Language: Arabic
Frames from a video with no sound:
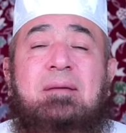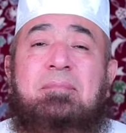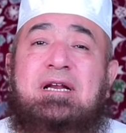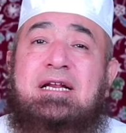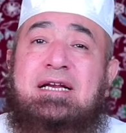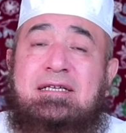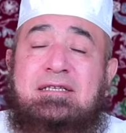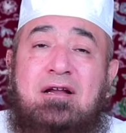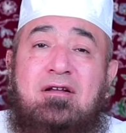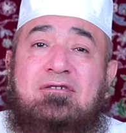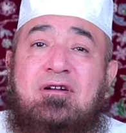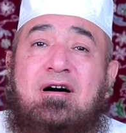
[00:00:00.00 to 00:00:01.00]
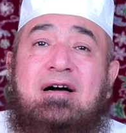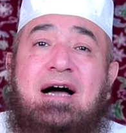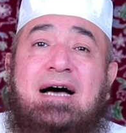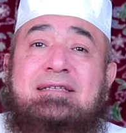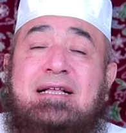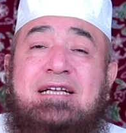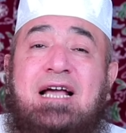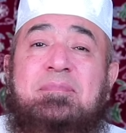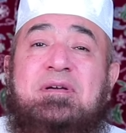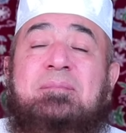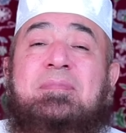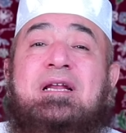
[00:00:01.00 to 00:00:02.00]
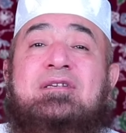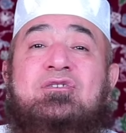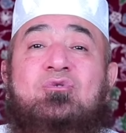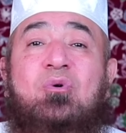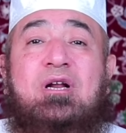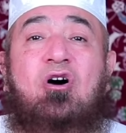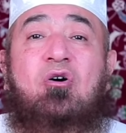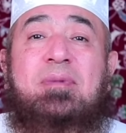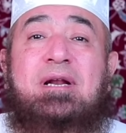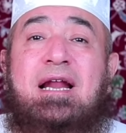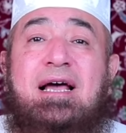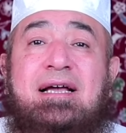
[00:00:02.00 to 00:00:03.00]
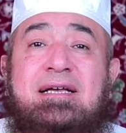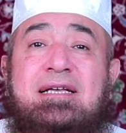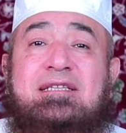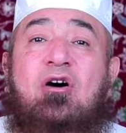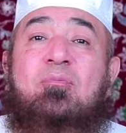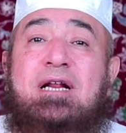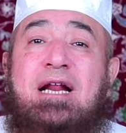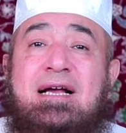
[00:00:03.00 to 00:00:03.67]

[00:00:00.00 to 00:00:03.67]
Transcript: من ان احنا نقرأ عدد كبير من السور او من الايات او من